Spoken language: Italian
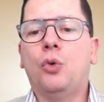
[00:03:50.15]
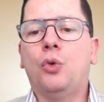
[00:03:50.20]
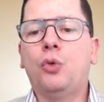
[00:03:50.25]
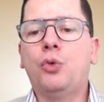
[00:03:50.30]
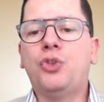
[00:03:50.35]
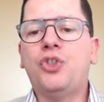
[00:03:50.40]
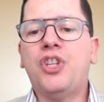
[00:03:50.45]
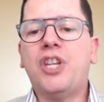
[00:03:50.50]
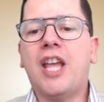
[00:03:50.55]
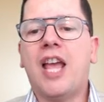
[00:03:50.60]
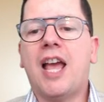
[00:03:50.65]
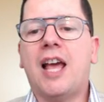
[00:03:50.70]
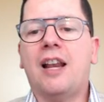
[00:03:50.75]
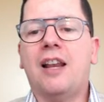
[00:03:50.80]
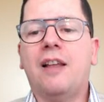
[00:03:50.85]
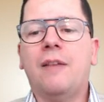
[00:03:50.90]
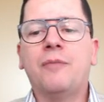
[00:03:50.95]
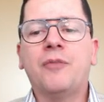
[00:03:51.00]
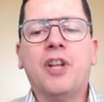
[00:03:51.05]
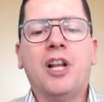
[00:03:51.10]

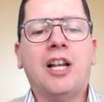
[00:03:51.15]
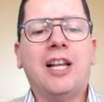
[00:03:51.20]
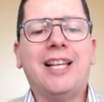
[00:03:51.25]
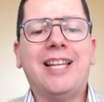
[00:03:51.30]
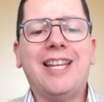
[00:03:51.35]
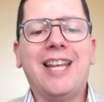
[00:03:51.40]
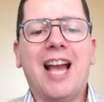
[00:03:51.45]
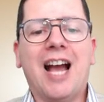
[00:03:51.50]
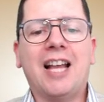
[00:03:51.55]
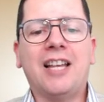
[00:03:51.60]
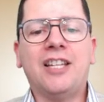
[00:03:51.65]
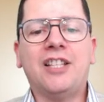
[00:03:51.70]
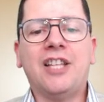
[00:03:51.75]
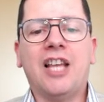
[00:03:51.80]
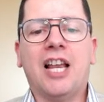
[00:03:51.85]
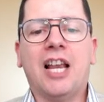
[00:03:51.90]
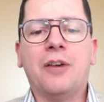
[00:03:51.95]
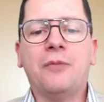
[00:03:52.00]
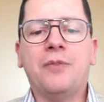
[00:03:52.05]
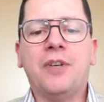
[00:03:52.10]
Uziel, gli anni
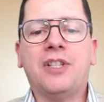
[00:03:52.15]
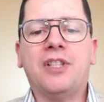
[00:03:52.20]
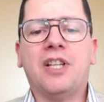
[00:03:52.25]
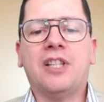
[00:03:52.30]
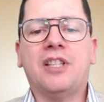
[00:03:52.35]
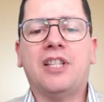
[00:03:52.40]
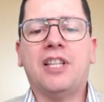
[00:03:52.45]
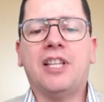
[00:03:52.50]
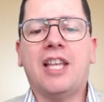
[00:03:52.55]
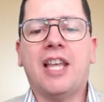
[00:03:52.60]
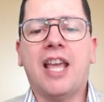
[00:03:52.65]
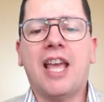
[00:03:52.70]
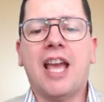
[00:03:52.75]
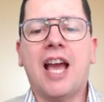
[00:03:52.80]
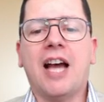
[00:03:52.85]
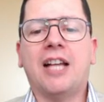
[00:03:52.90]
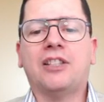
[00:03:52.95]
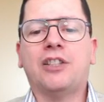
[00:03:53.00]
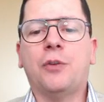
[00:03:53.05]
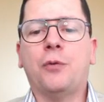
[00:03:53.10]
della vita di
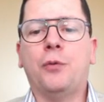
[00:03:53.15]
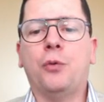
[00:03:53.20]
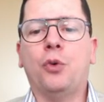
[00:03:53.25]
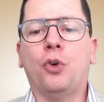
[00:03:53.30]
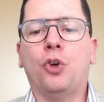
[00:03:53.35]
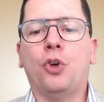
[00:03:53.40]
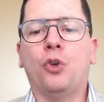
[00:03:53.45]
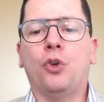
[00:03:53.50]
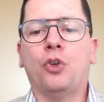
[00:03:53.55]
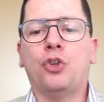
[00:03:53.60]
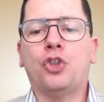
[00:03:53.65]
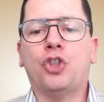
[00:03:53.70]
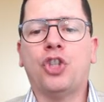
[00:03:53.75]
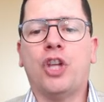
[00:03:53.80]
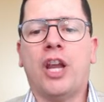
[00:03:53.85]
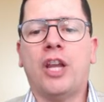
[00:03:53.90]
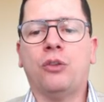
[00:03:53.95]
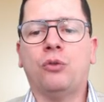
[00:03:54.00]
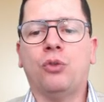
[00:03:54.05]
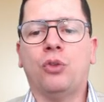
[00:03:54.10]
Keat furono
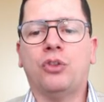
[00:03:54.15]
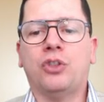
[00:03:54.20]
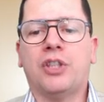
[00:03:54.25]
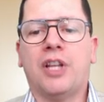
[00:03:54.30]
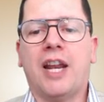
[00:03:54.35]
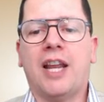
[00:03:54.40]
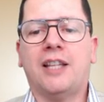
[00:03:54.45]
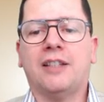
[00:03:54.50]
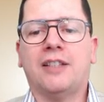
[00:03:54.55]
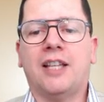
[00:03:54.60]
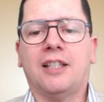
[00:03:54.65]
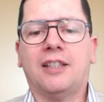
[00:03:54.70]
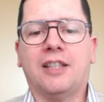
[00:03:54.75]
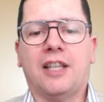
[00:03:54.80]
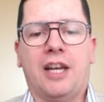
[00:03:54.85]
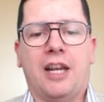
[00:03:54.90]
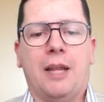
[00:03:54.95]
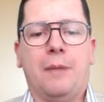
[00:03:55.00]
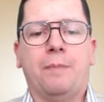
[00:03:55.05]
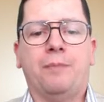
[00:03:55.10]

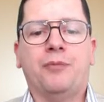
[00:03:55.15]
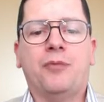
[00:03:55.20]
133.